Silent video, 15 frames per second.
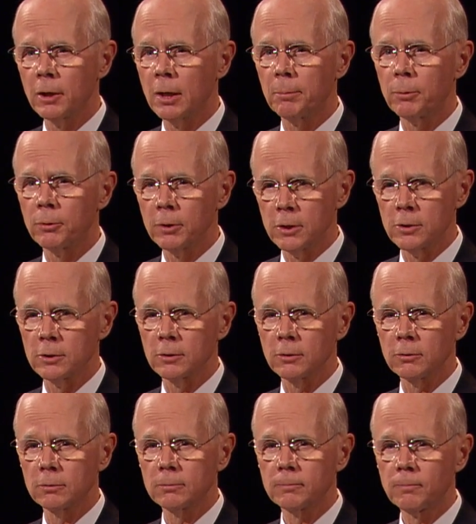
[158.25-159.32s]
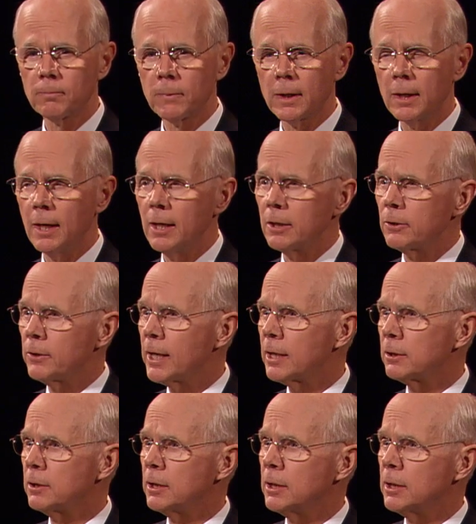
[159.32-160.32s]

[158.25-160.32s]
我们几乎不断地参与